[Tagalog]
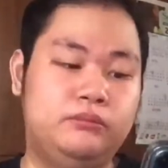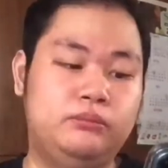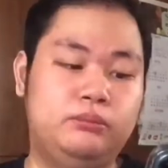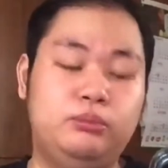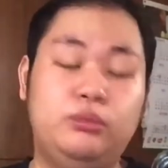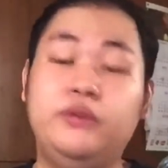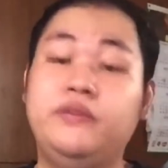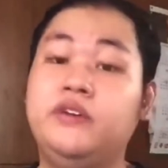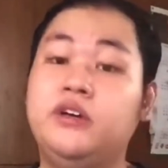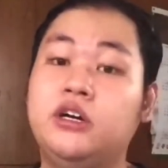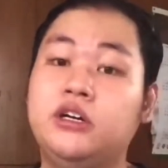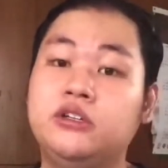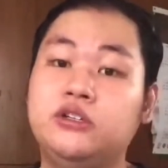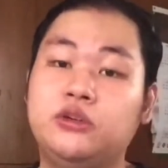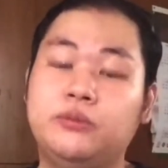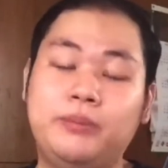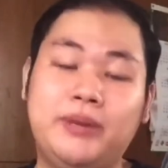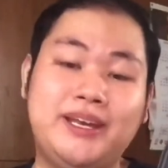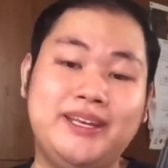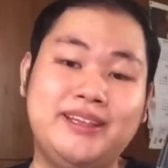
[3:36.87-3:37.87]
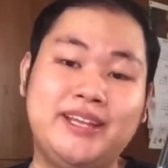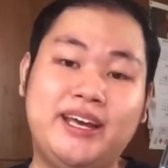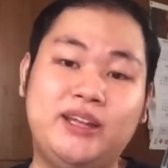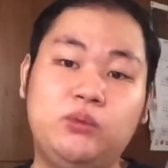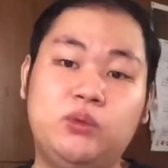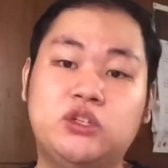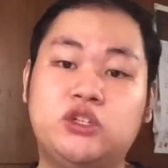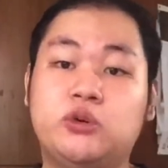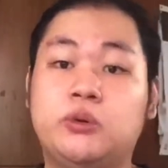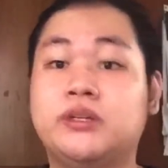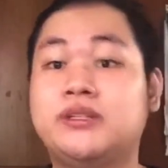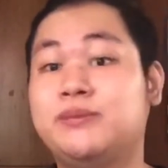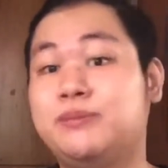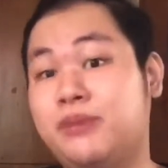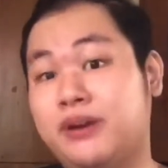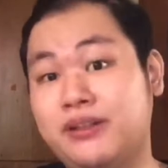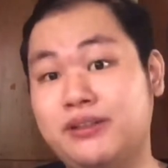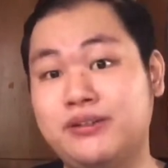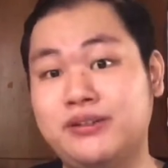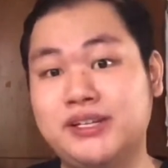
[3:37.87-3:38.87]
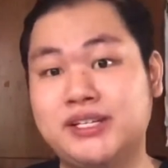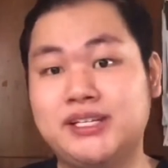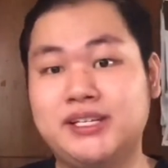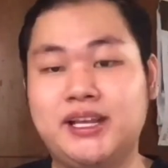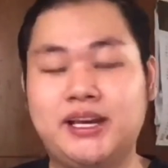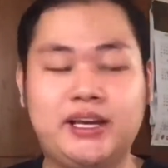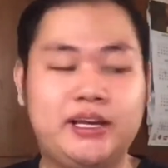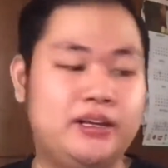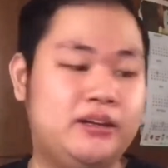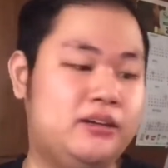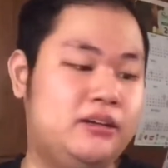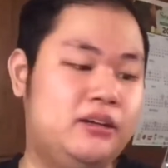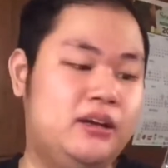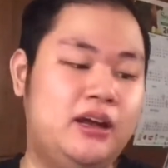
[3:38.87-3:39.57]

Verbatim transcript: Moving on to May 9, which was Mother's Day,